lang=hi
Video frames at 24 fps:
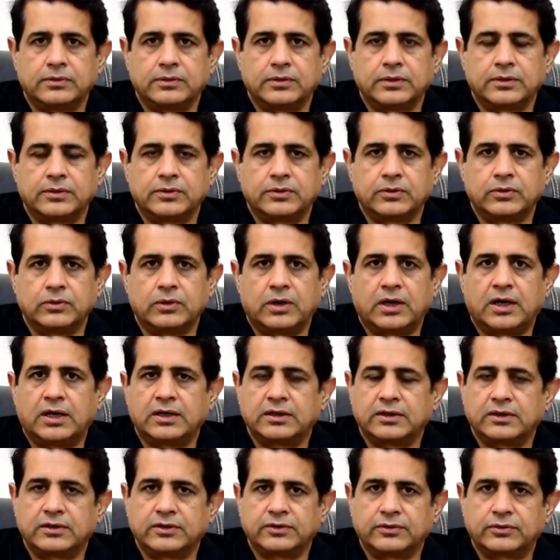जो
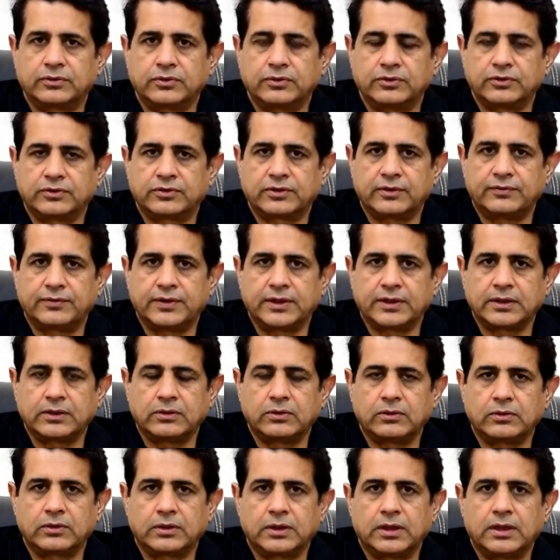8 अगस्त को जिसका फाइनल
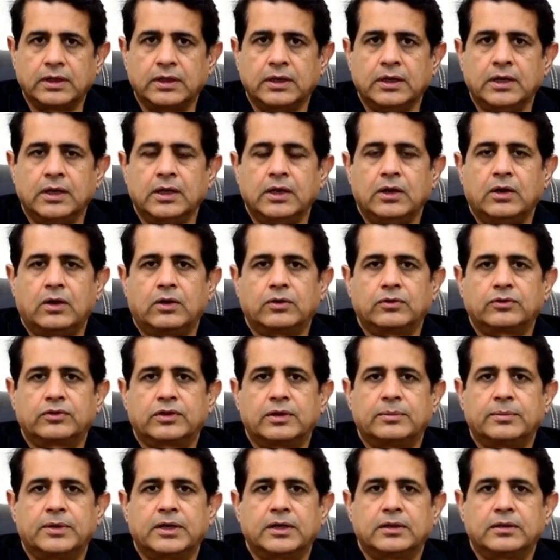होगा और उसके
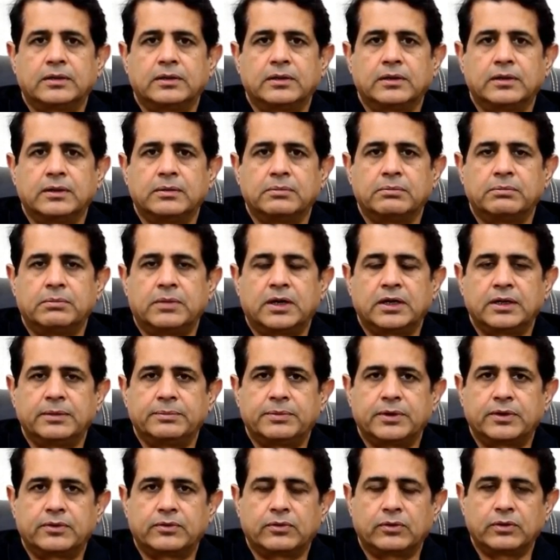बाद माड़ी
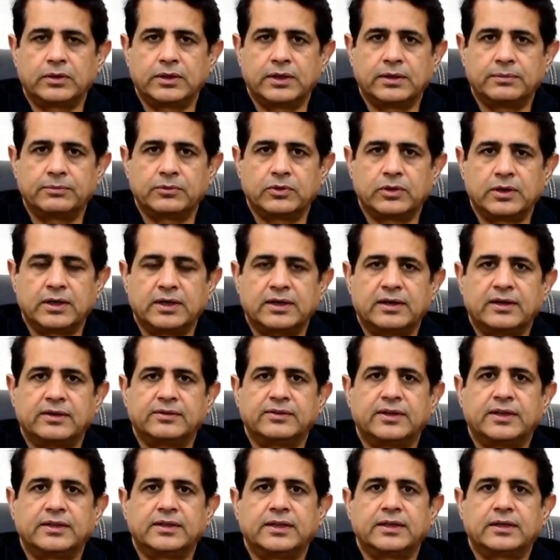पेट्रोलियम जो है
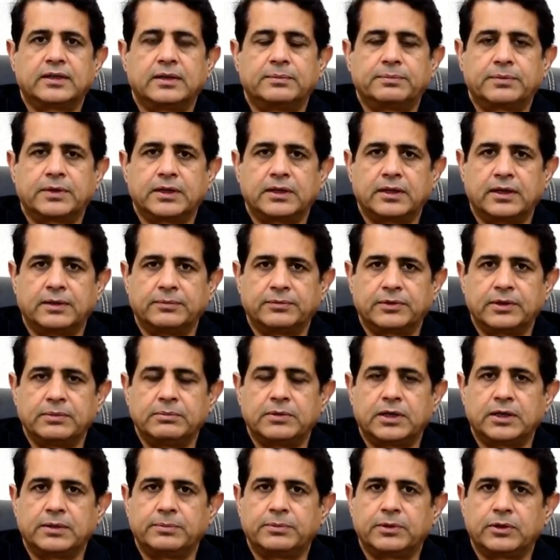आज़ादी कप के नाम से
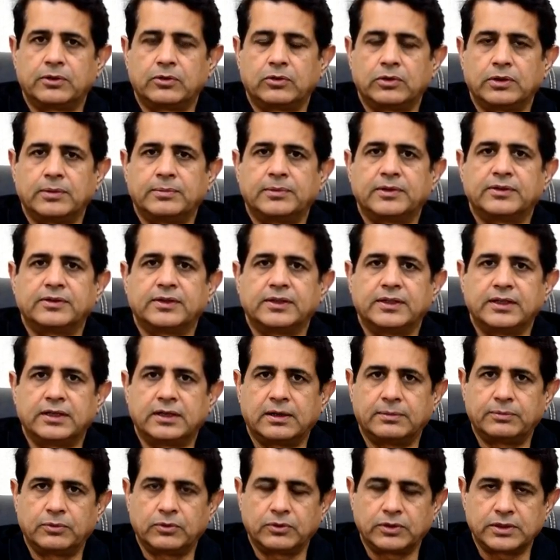माड़ी पेट्रोलियम आज़ादी
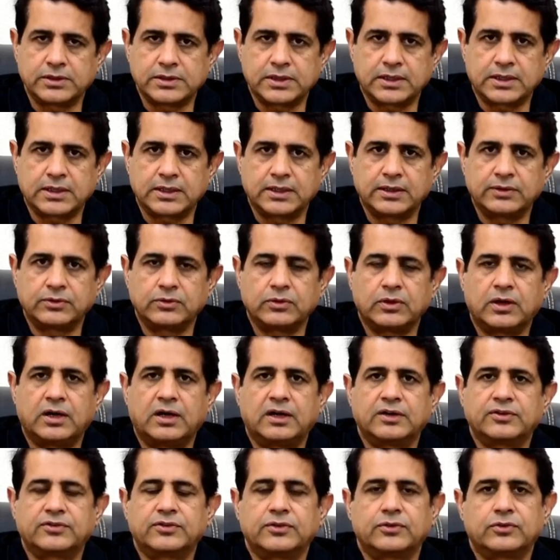कप होने जा रहा है जो
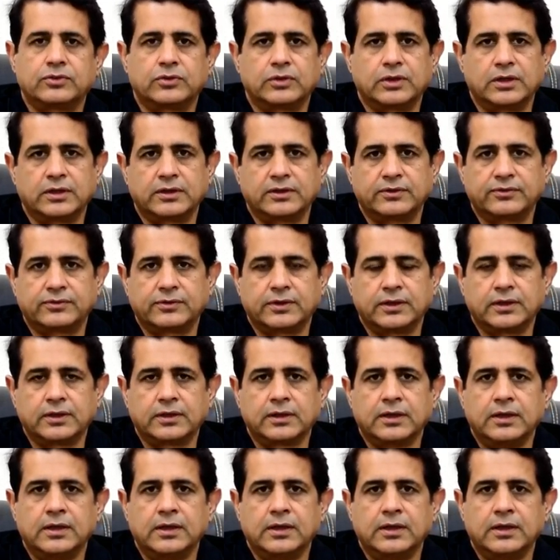8 से 14 अगस्त तक